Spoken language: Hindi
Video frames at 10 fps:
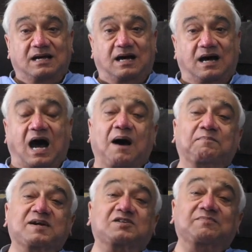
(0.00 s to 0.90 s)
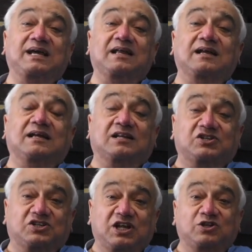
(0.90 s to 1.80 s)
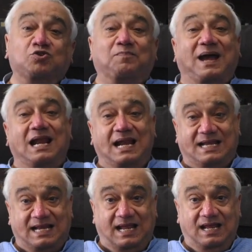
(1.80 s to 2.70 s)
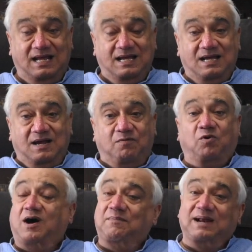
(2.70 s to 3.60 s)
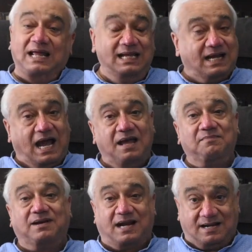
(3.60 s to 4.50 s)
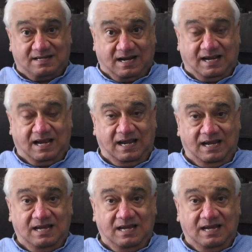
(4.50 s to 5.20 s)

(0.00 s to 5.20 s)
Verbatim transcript: आपस में रिश्ते जो पहले थे वो हम नहीं कायम रख सके